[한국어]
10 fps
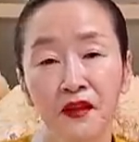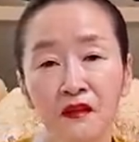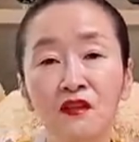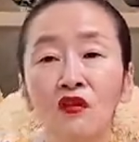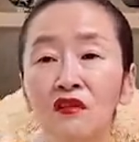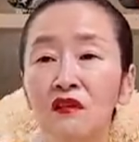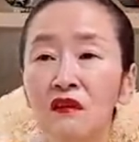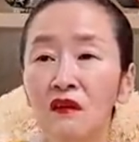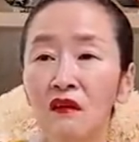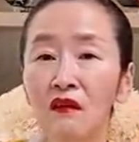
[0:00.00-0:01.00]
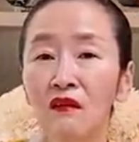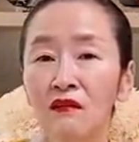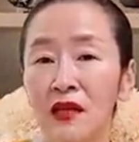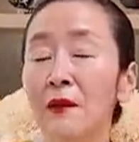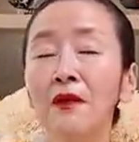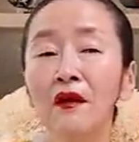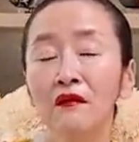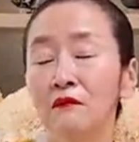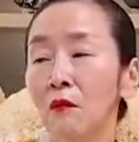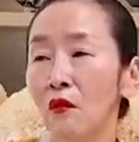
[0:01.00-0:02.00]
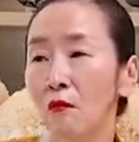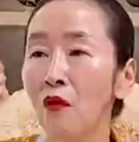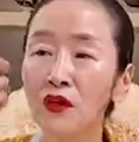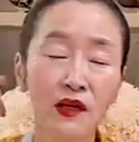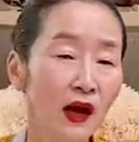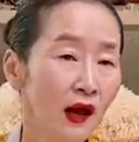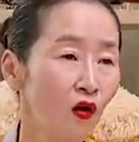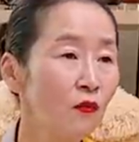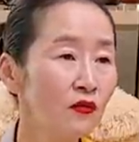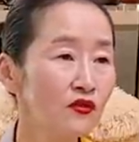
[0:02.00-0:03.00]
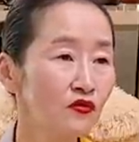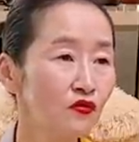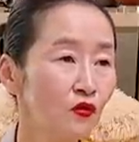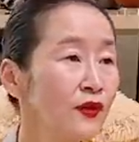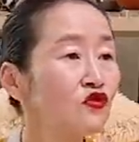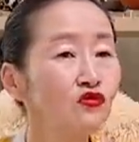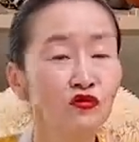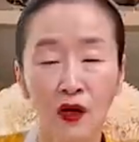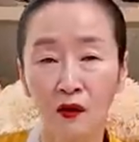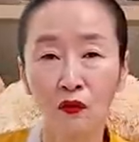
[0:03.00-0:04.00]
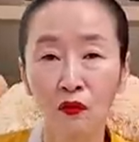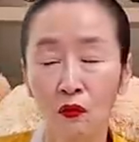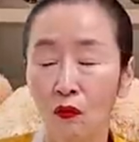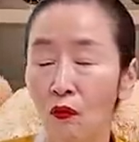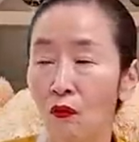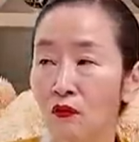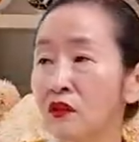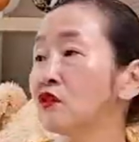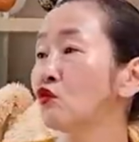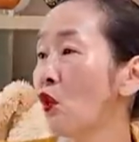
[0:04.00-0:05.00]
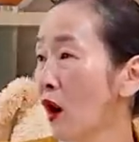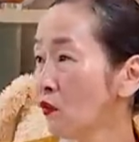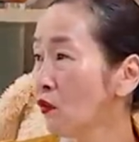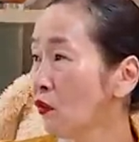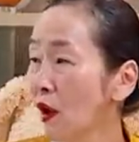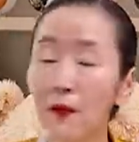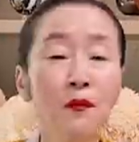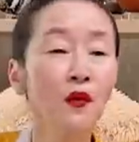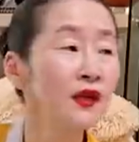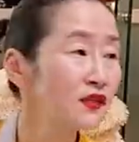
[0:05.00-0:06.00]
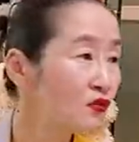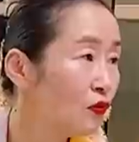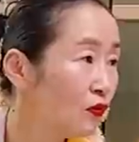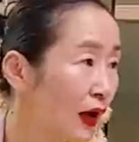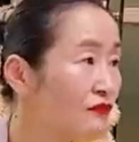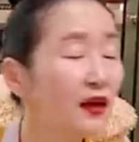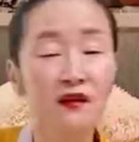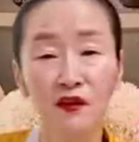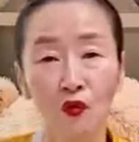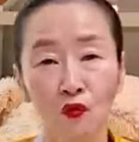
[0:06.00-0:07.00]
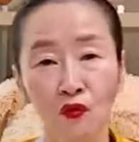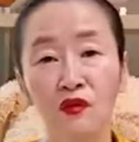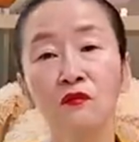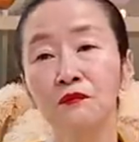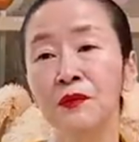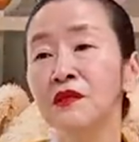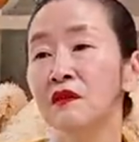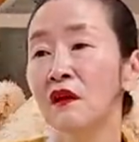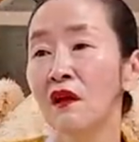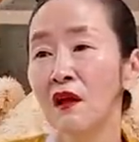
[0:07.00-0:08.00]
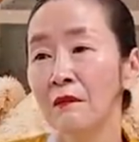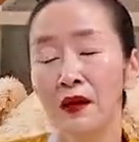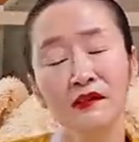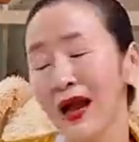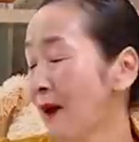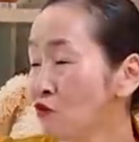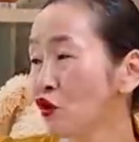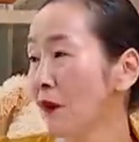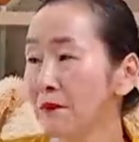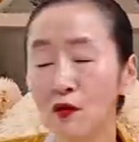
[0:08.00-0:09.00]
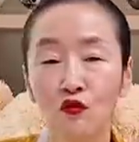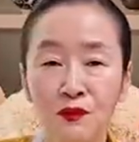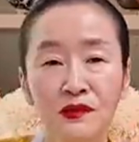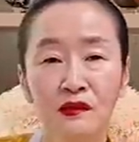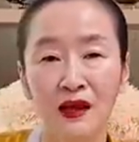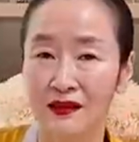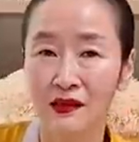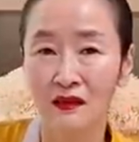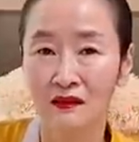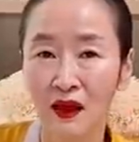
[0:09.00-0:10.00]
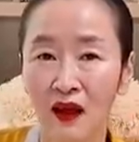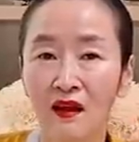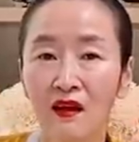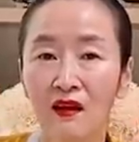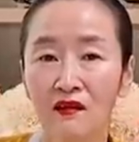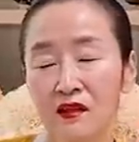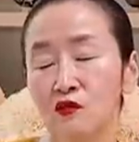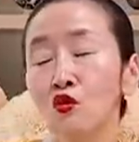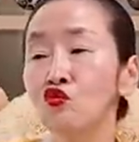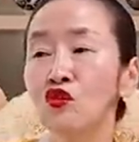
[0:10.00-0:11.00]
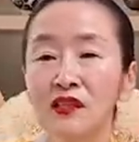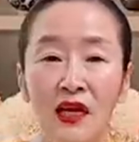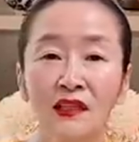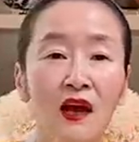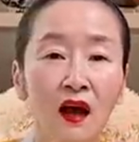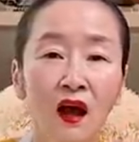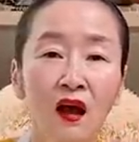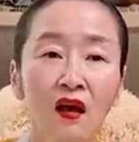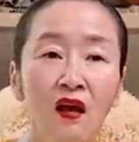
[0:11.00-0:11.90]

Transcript: 그거를 사면 뭐 머리가 검어지고 회춘을 하고 득도 하고 행복해지고 안 되는 게 없고 이런 빚을 파는데 아무도 안 믿고 비싸서 안 사는데 이제 소수가 사다가